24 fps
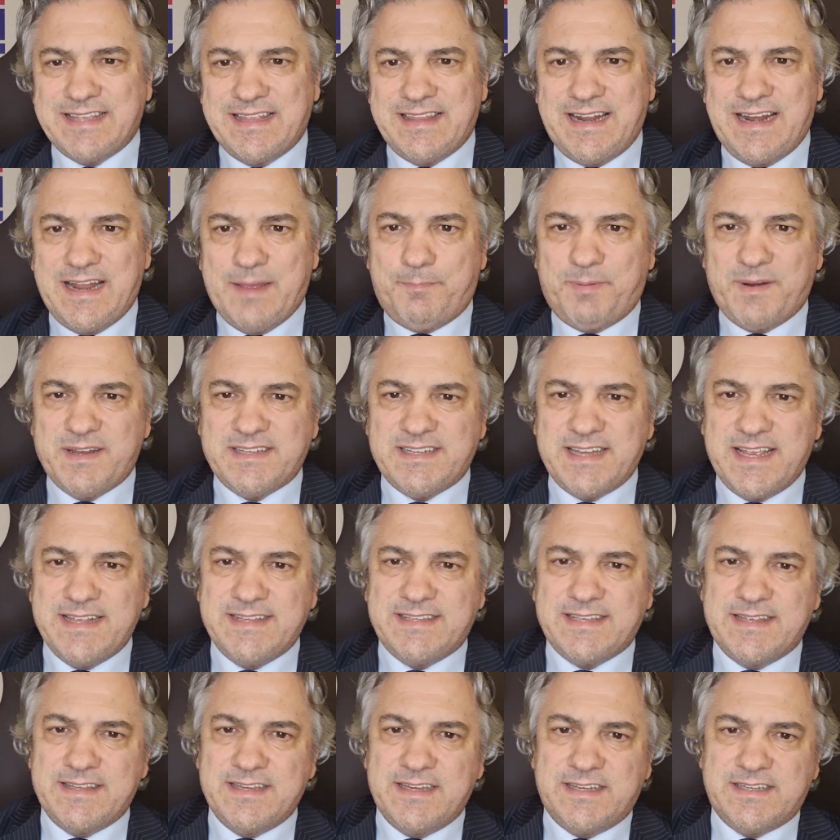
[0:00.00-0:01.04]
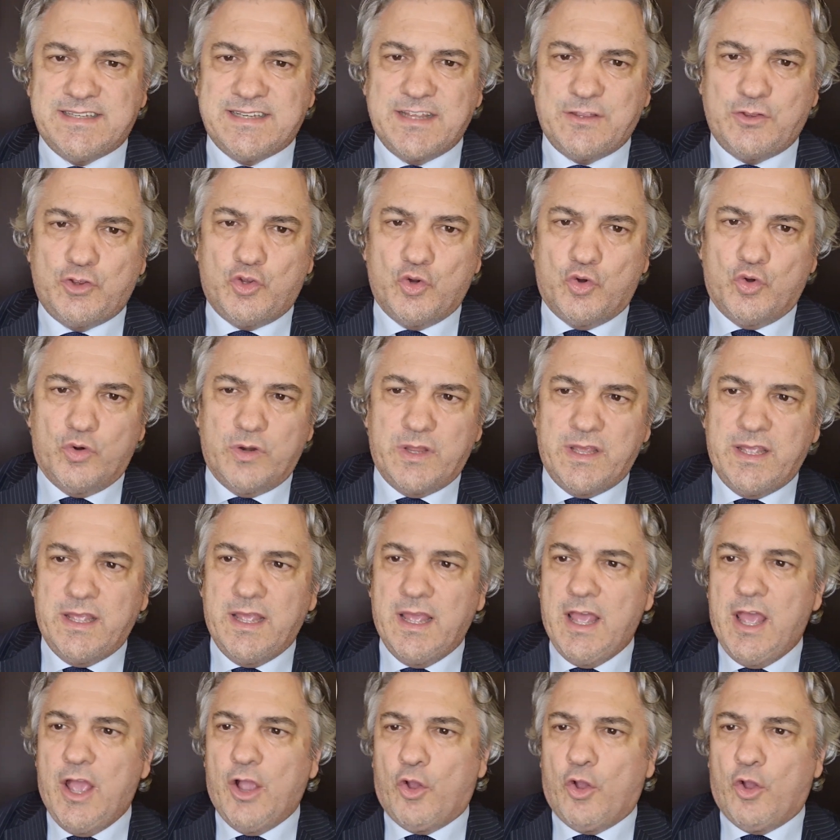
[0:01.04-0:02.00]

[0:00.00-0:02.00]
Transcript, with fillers: dalla presenza di settori